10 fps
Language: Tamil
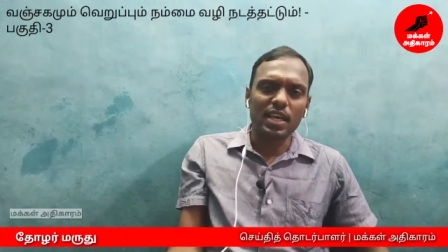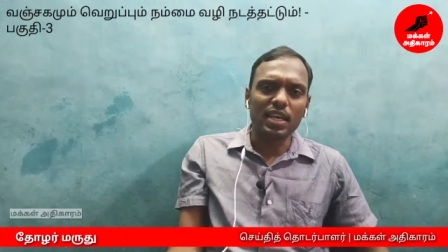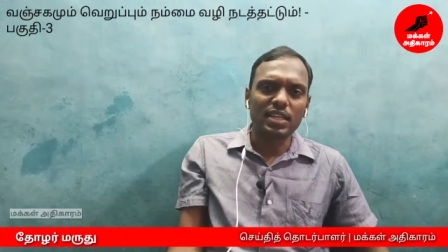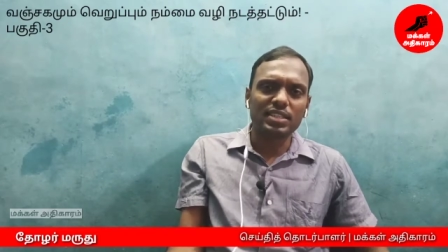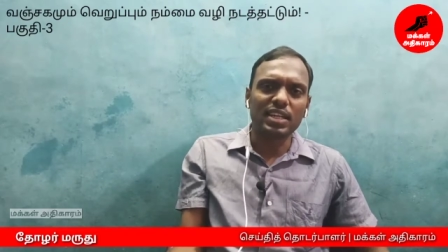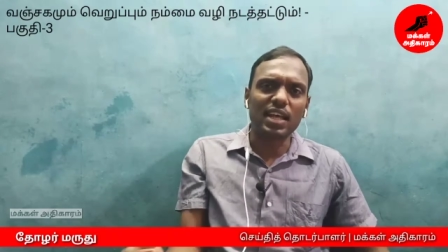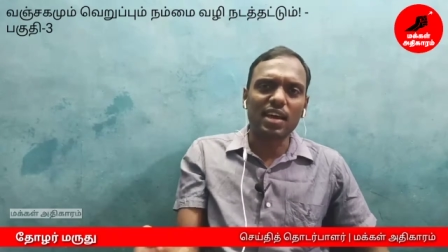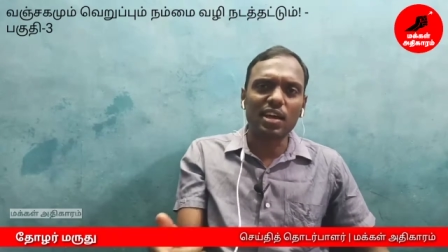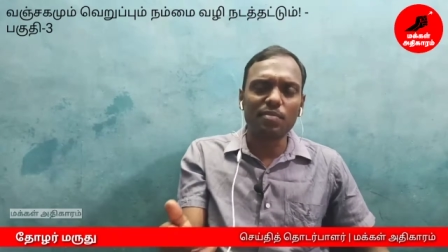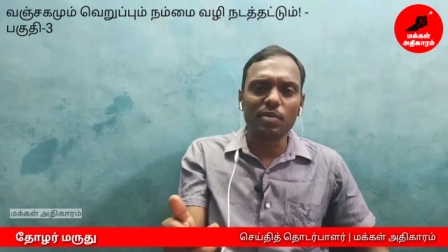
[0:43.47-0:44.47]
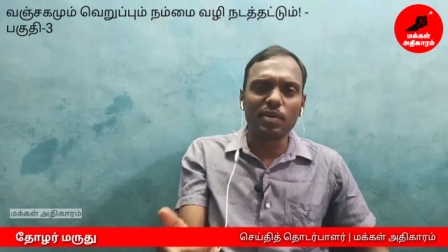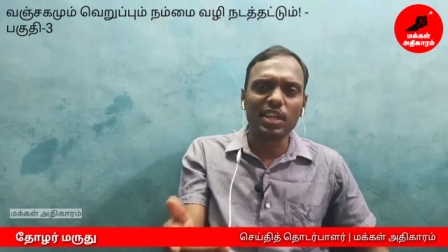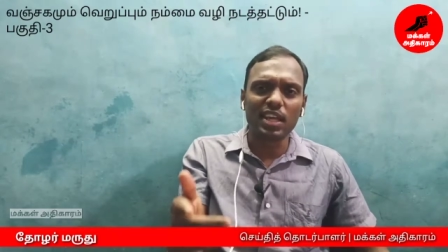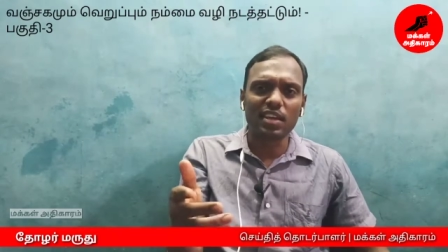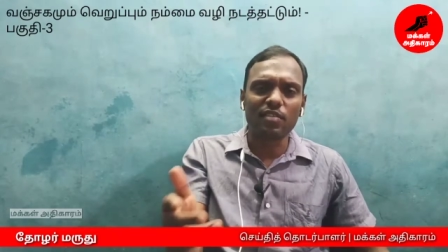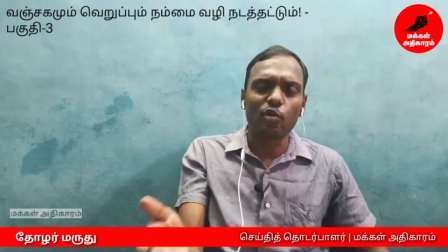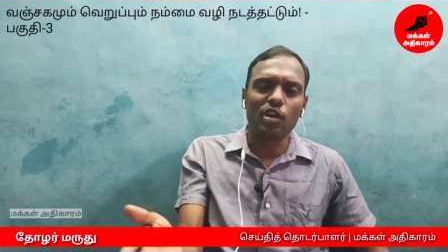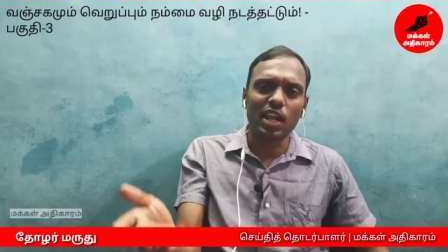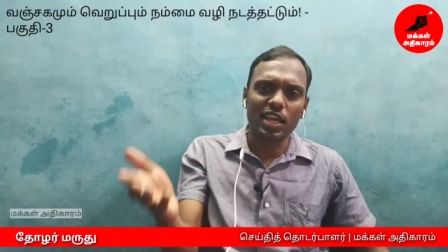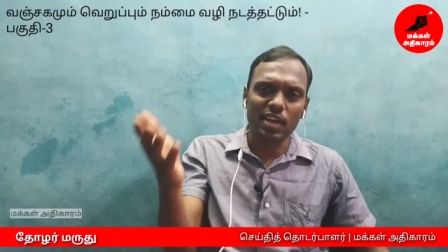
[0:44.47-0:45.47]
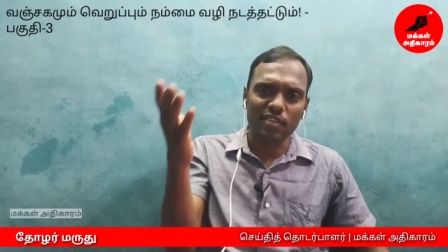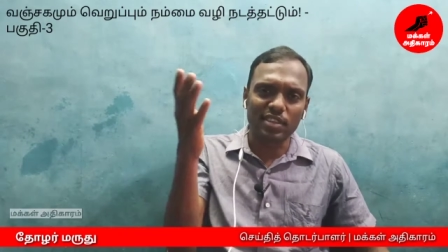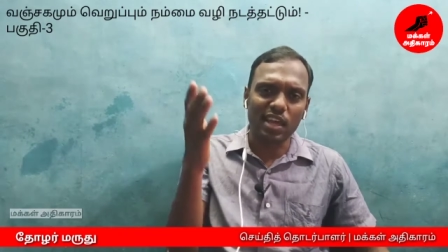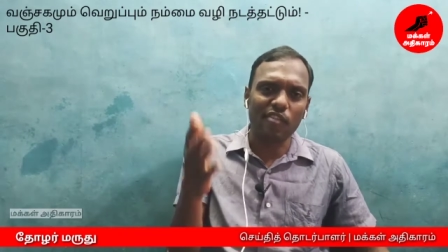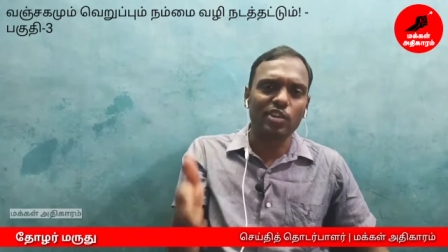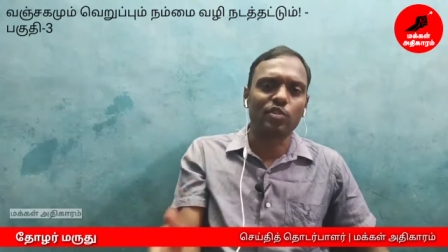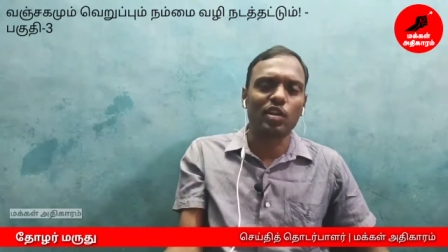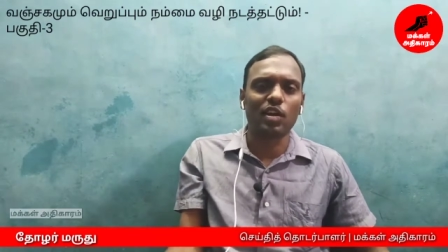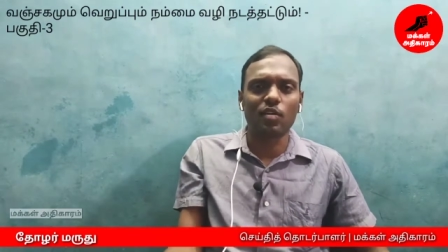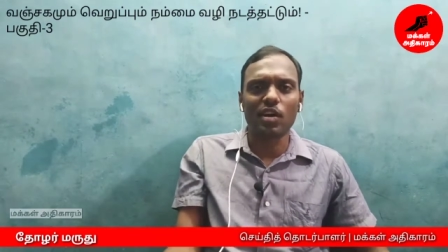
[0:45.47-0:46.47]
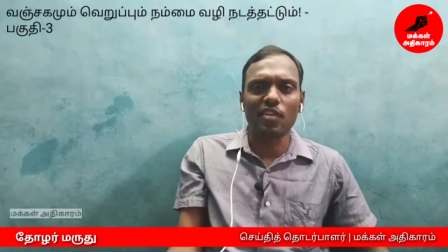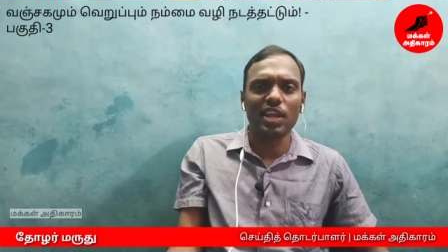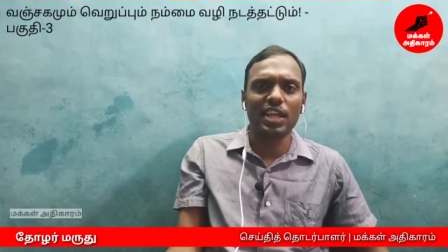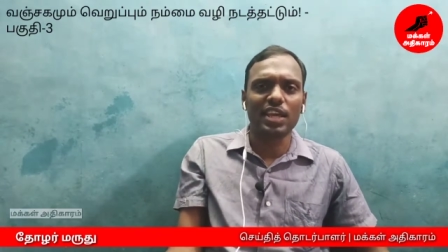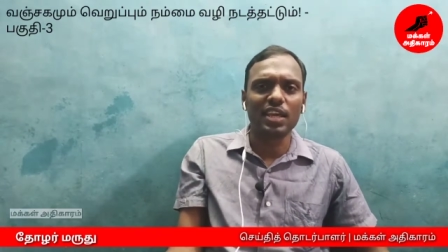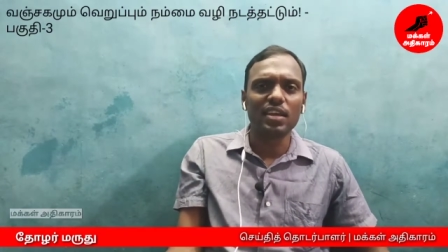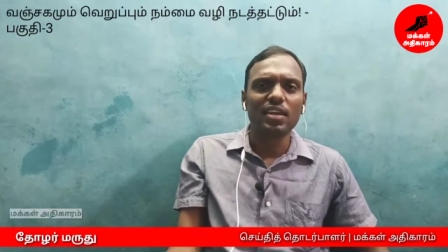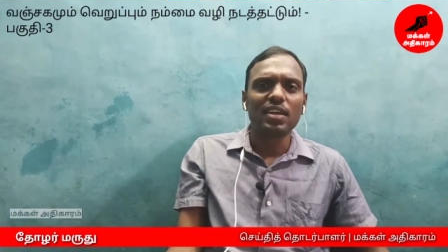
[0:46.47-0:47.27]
ஏன் ஜனநாயகம் என்பது இன்றைக்கி ஒரு நாளைக்கு எவன் தேவைன்னு சொன்னானோ அவனே இன்றைக்கி